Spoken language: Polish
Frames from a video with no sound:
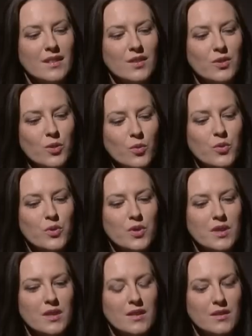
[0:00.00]
Już
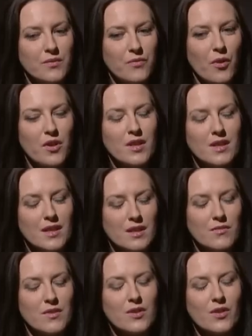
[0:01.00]
Twoje
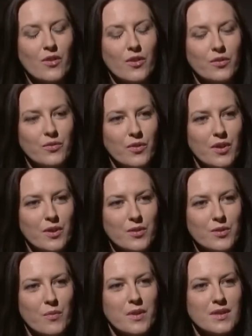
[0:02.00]
nazwisko, Twoja
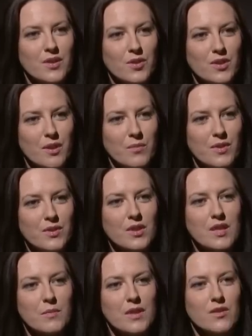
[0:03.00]
osoba zaczyna być
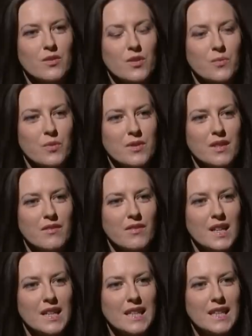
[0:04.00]
coraz bardziej
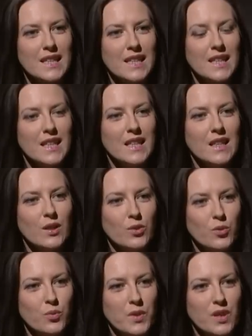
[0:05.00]
rozpoznawalna.
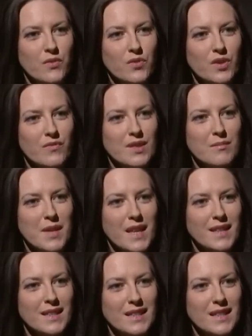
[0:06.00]
Już pierwsze
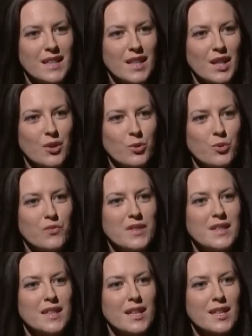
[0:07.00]
wzmianki, już w
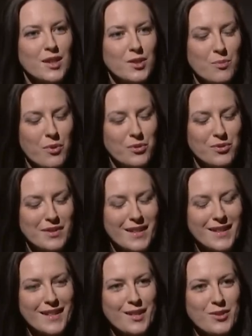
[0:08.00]
internecie
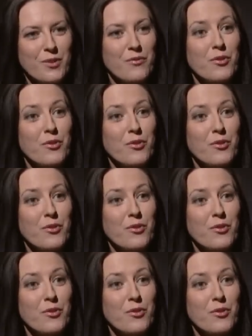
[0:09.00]
można Cię